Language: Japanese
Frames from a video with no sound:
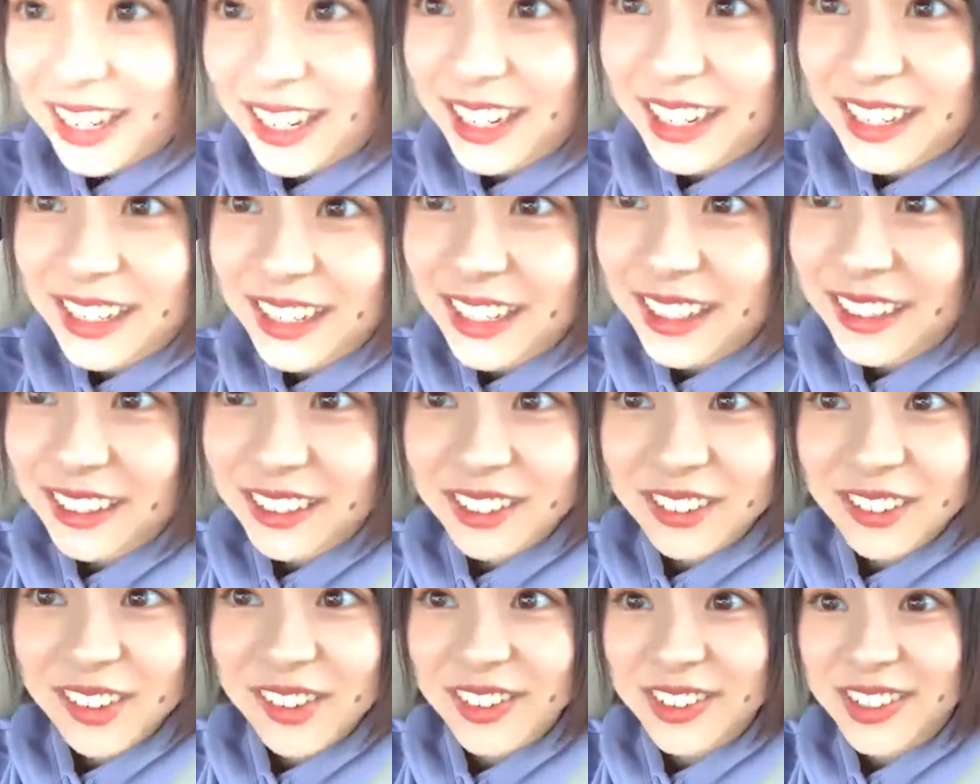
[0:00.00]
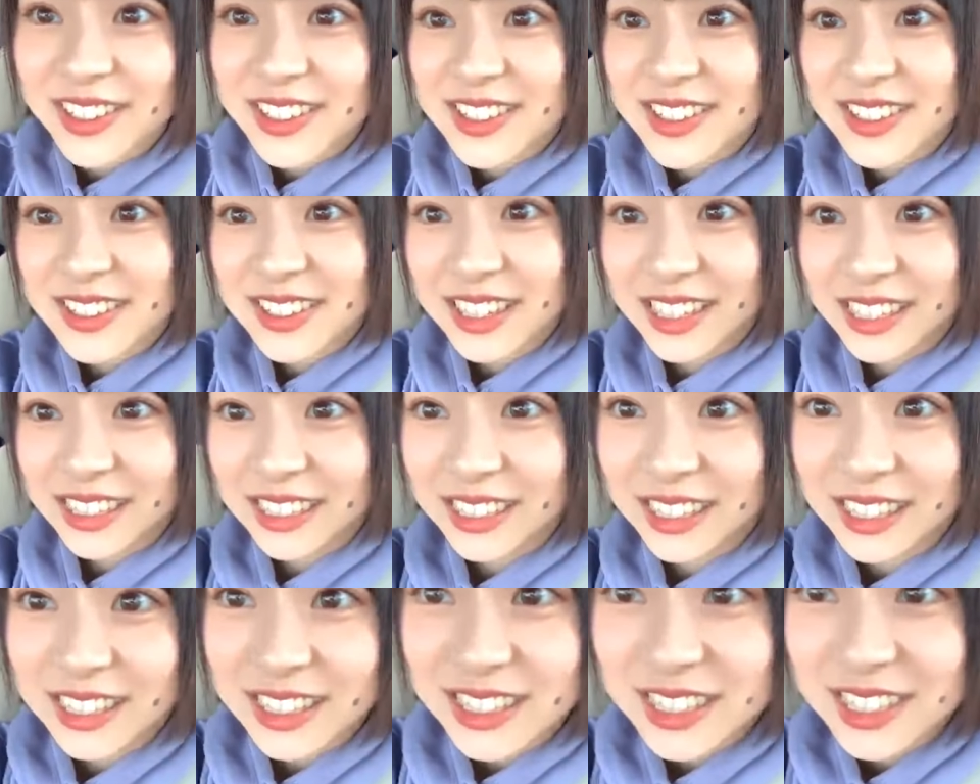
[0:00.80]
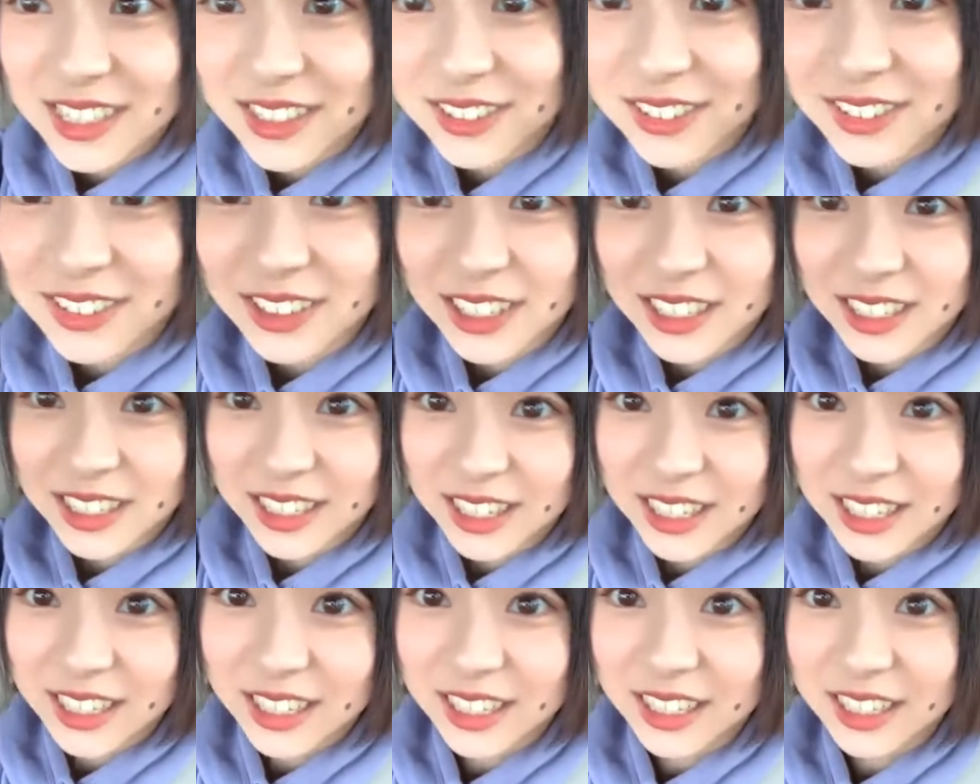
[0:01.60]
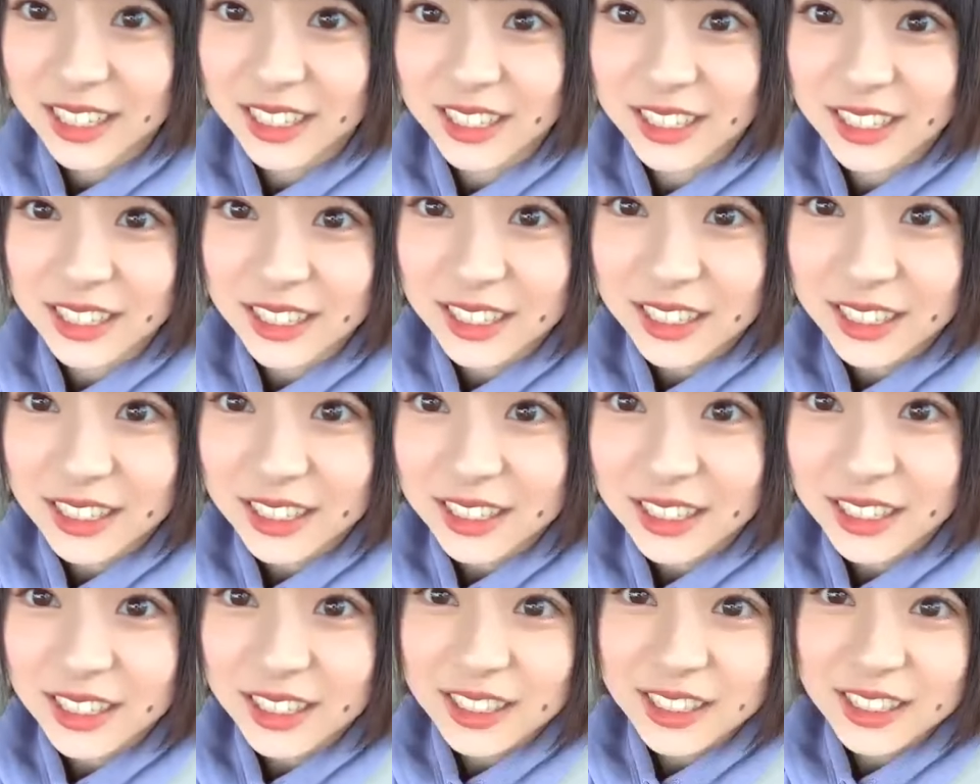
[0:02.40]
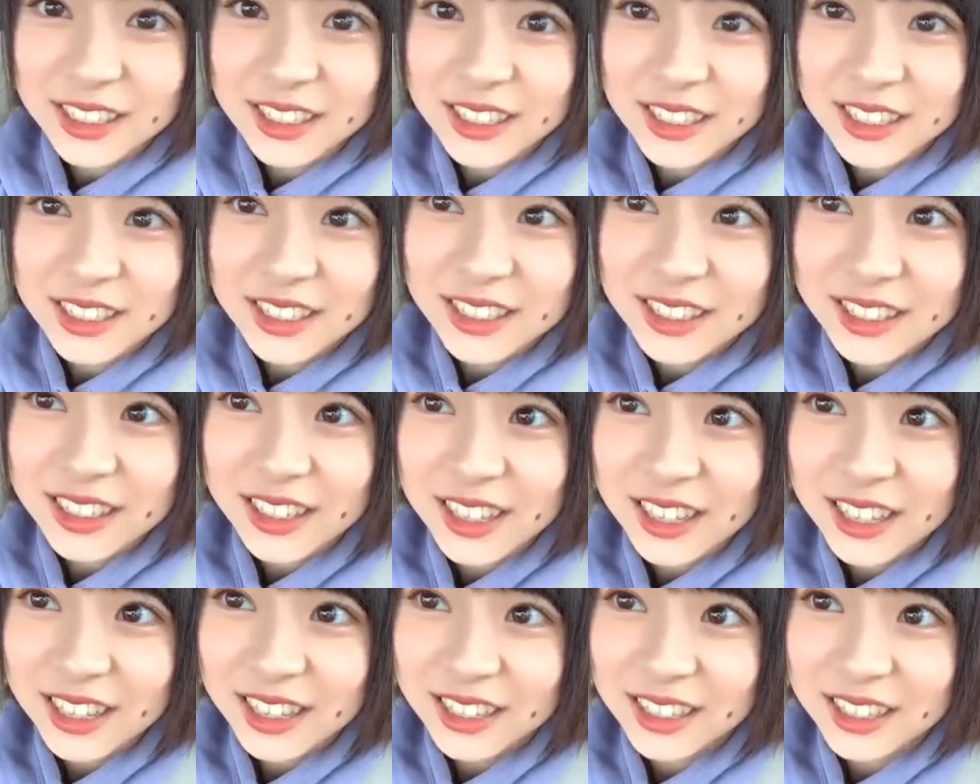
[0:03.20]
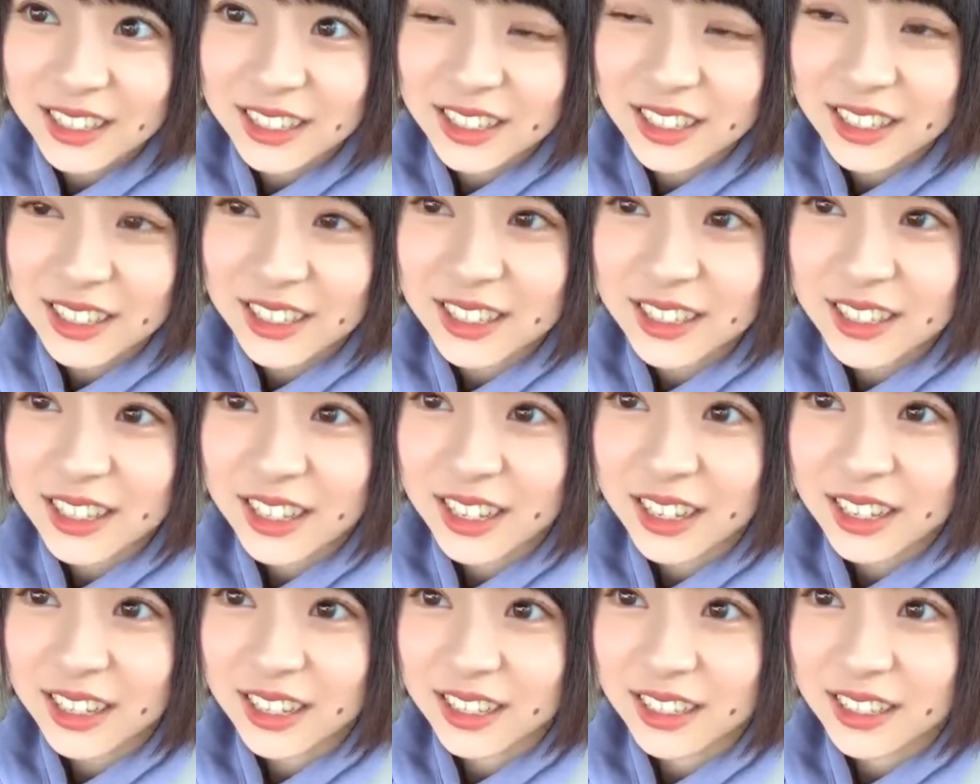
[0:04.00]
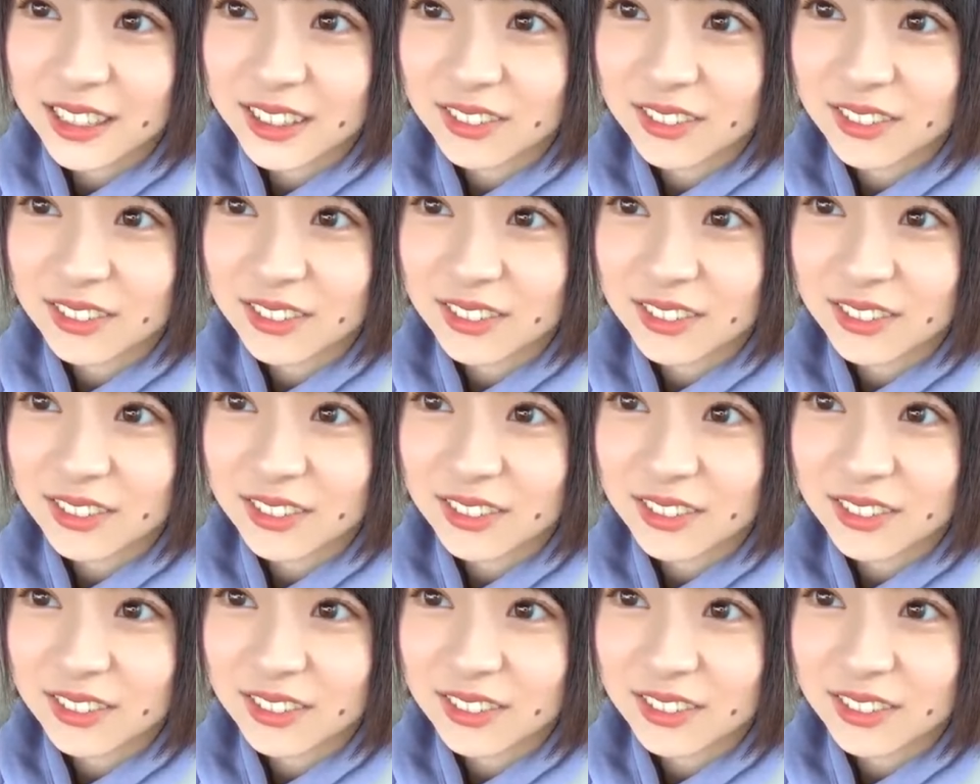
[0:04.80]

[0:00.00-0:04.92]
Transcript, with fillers: 長いねん熊本ツアーになっちゃうぐらいねねやりたい